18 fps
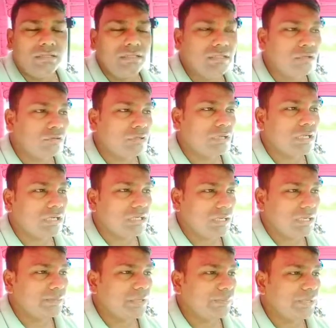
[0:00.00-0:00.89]
इधर उधर
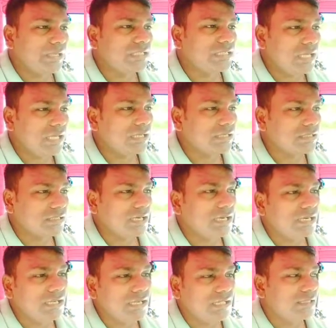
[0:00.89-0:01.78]
करके अपना पैसा
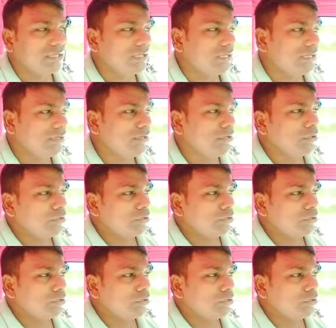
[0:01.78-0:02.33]
एक्स्ट्रा ले लेते हैं